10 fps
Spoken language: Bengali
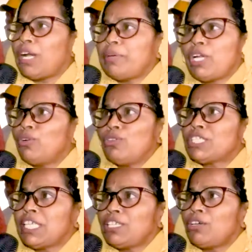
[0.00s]
আর আমার এখন
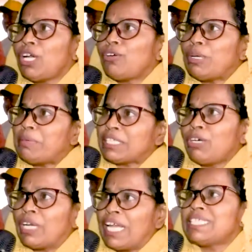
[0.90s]
অশান্তি করেন এখন আমার
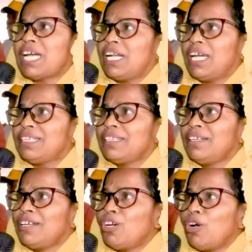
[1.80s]
ঘরেই জান্নাত
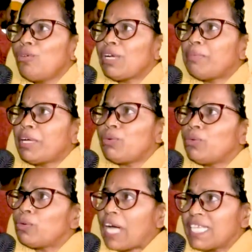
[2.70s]
এখন আমার
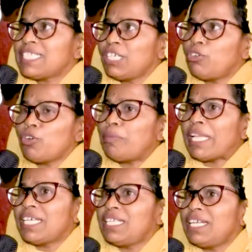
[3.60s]
কোনো কাজে কোনো
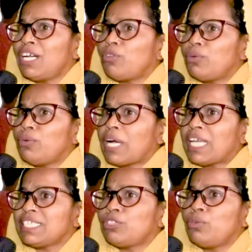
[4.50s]
বাধা দেয় না কোনো
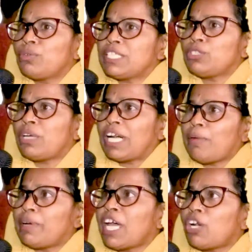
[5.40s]
কাজে কোনো কিছু করে না
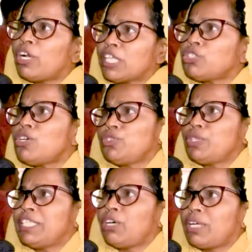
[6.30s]
আমার আর অনেক
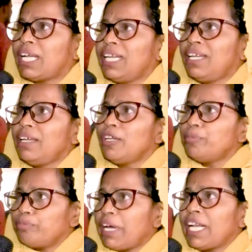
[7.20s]
সহযোগিতা করে
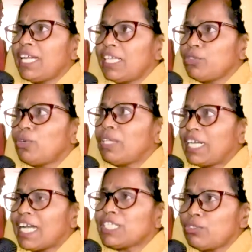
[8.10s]
বাইরে
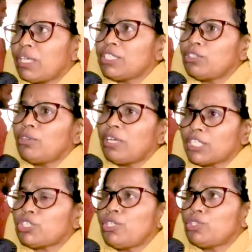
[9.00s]
আন্দোলনের কাজ করার জন্য
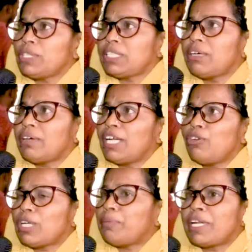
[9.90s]
অনেক সহযোগিতা করে
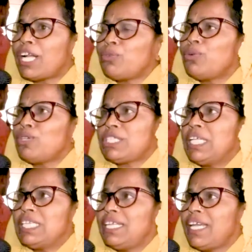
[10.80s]
এখন আমার আর কোনো
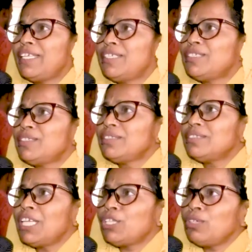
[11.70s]
অশান্তি নেই
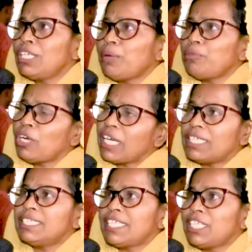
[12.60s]
এতদিন আমি অনেক
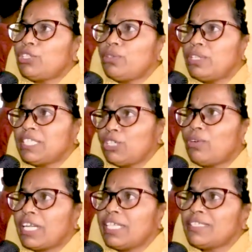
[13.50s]
নির্যাতিত হয়েছি
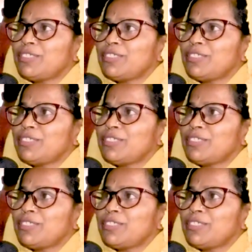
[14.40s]
ঘরে